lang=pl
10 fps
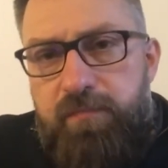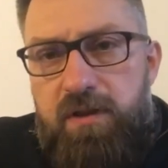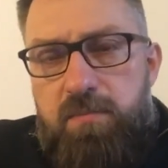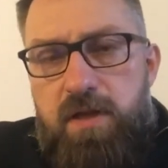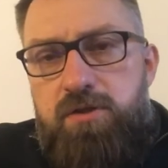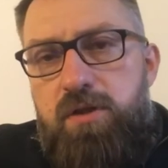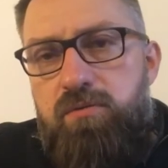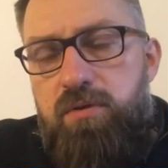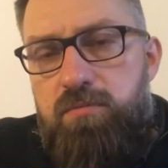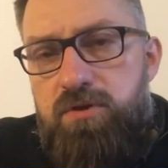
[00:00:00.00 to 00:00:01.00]
temacie,
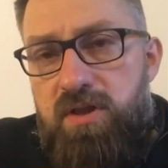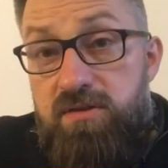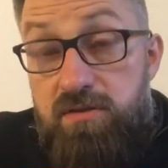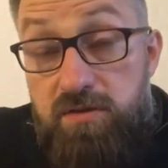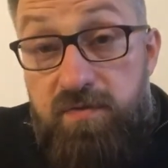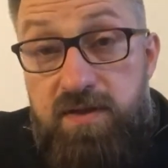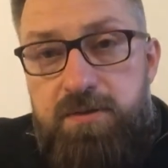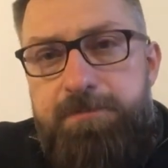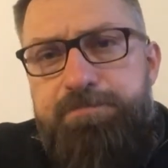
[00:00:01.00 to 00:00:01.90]
który myślę jest dosyć ważny,